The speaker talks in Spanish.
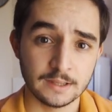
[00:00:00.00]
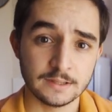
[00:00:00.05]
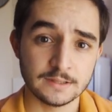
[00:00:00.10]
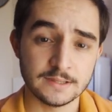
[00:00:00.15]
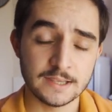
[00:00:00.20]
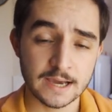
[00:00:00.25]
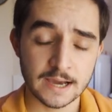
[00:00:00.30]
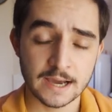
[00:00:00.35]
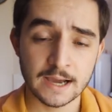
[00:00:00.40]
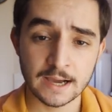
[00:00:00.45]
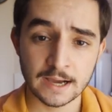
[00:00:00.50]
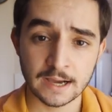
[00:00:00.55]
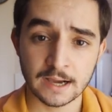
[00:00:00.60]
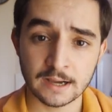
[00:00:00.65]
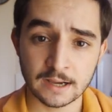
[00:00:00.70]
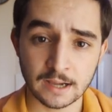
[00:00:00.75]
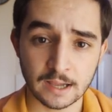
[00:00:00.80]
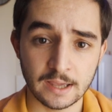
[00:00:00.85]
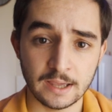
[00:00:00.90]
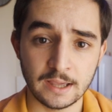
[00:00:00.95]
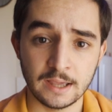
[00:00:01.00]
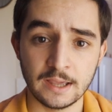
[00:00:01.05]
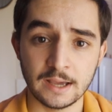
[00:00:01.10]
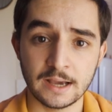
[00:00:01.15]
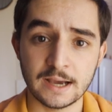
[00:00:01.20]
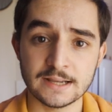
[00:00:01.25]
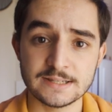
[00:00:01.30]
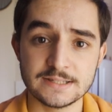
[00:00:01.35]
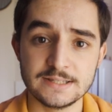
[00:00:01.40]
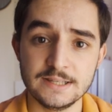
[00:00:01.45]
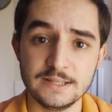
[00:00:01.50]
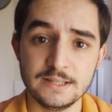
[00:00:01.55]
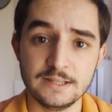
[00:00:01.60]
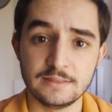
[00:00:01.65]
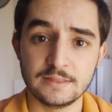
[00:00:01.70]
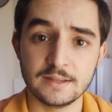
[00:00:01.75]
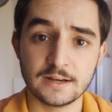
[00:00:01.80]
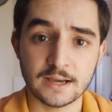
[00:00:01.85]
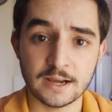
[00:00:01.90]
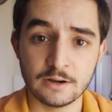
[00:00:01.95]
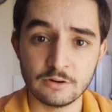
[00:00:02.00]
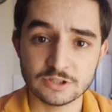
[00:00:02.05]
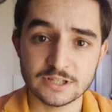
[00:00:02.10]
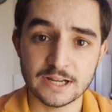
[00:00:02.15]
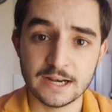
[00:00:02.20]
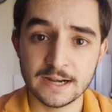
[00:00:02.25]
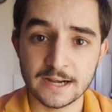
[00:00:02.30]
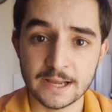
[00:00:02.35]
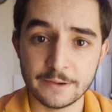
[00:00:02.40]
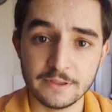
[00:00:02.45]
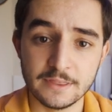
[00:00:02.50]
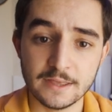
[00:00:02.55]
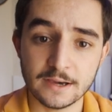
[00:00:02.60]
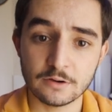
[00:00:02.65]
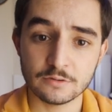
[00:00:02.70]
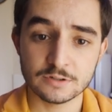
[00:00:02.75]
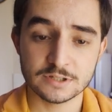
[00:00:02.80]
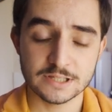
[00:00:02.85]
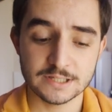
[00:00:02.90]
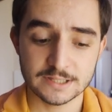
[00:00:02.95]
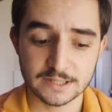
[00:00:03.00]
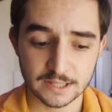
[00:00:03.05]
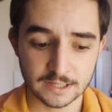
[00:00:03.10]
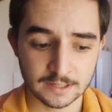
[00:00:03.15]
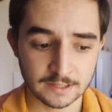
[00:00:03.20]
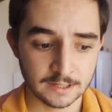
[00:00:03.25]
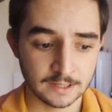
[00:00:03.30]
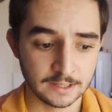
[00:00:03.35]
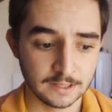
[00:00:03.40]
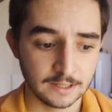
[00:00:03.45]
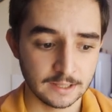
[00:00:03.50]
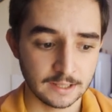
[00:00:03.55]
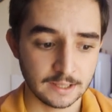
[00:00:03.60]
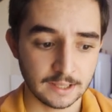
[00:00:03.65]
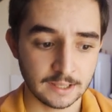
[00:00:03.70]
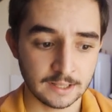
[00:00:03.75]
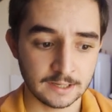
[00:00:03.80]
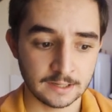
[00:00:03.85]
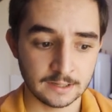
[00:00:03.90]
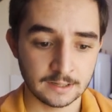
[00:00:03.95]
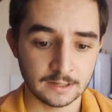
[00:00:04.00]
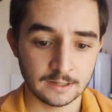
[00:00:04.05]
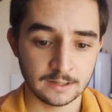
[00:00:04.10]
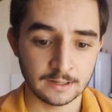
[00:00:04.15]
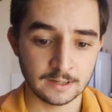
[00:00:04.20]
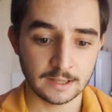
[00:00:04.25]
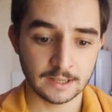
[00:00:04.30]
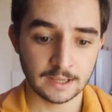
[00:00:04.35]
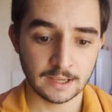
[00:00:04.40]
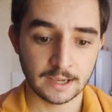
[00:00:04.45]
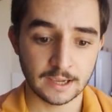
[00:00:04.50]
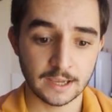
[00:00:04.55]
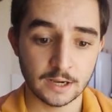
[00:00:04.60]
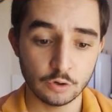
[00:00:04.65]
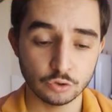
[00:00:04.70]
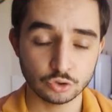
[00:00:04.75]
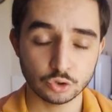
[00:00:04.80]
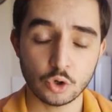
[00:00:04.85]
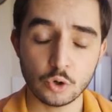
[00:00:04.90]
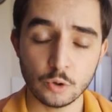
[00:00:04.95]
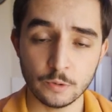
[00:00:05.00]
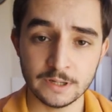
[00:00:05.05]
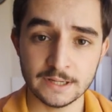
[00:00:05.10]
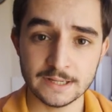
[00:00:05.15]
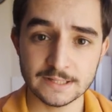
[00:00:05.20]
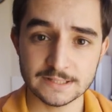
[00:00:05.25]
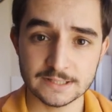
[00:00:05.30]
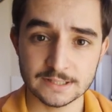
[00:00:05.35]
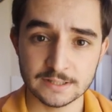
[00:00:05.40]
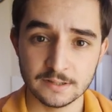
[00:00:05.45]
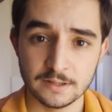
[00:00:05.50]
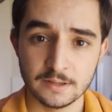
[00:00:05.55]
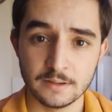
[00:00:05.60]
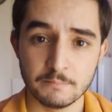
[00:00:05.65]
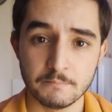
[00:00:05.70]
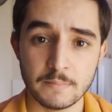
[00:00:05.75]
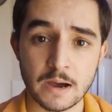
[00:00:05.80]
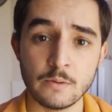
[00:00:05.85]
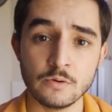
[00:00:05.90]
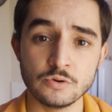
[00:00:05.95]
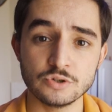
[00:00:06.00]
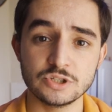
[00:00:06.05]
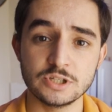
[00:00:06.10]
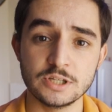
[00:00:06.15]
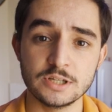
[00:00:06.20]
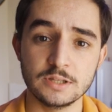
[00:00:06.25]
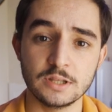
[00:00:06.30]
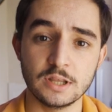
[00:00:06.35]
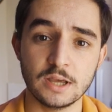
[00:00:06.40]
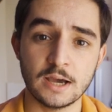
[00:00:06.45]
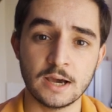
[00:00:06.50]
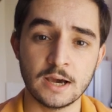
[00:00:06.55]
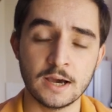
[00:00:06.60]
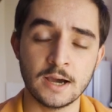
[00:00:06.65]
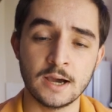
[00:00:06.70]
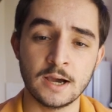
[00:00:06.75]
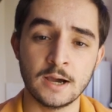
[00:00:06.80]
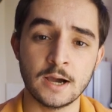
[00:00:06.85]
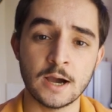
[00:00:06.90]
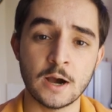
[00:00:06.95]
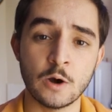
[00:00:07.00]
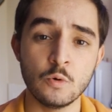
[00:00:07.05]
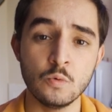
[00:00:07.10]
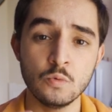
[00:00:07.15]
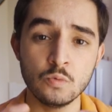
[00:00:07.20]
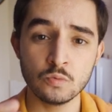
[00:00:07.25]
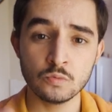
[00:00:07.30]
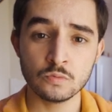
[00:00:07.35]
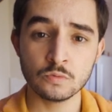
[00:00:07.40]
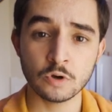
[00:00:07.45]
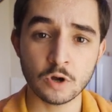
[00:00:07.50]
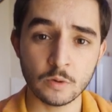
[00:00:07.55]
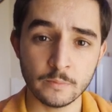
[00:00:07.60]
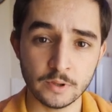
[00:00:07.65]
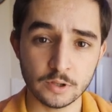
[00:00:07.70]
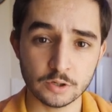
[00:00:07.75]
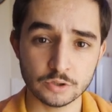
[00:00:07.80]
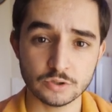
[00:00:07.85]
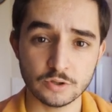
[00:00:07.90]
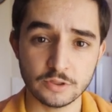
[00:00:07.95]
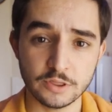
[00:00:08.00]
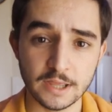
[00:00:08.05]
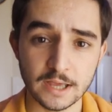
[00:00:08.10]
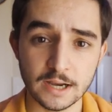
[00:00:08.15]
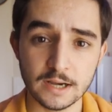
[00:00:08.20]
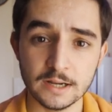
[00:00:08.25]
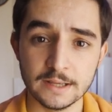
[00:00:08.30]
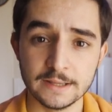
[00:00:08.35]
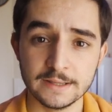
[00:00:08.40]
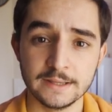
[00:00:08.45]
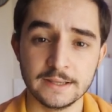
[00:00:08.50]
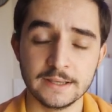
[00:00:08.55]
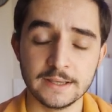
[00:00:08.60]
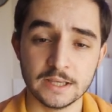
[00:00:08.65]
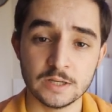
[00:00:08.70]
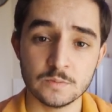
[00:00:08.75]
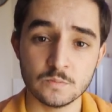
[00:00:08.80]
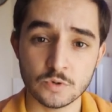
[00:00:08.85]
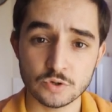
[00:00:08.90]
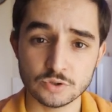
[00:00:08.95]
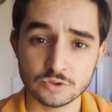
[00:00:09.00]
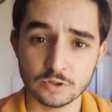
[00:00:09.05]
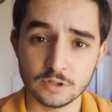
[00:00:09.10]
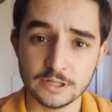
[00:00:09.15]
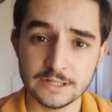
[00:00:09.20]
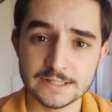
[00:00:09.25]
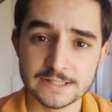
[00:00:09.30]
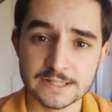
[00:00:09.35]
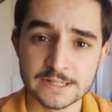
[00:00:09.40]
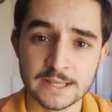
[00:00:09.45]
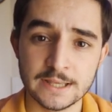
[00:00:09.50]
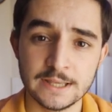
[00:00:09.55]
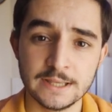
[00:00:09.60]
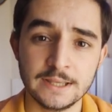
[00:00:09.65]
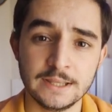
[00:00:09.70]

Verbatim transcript: ya eh, casi cercanos a la Navidad, consiste en, que los jóvenes vamos a, a un comedor social en Móstoles,